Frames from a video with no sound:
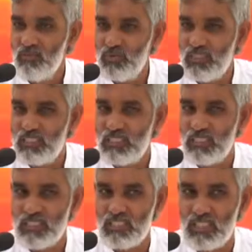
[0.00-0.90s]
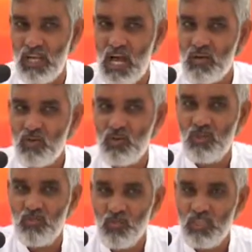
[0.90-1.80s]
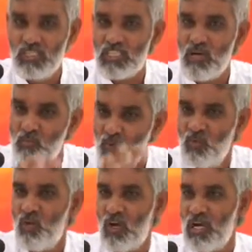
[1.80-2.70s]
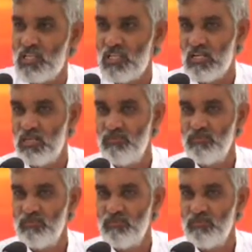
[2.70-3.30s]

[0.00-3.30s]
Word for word: उसके अंदर छलांग को बुद्ध जैसा बुद्धू लगा देगा